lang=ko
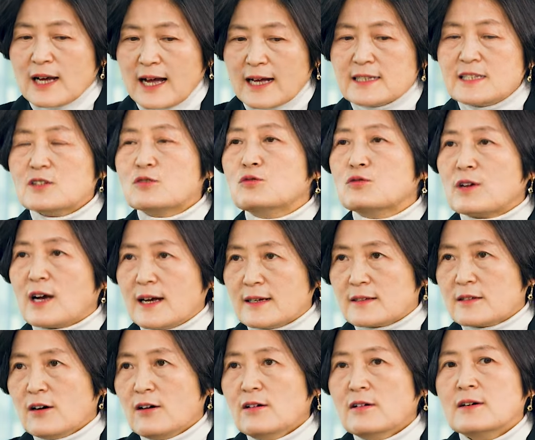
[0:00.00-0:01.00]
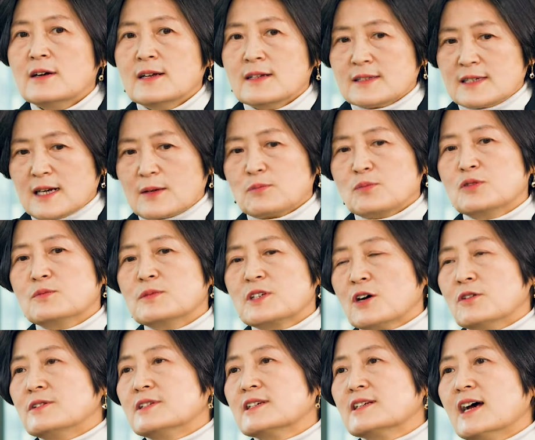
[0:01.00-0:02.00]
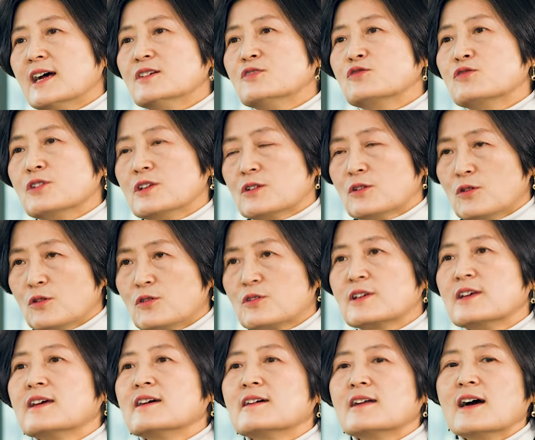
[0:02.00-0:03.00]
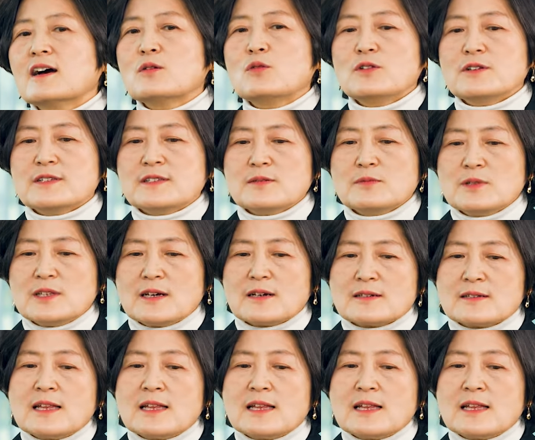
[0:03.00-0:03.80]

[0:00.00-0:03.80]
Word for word: 가지고 가서 작품 전시를 할 수 있도록 허. 기획을 하고 있습니다.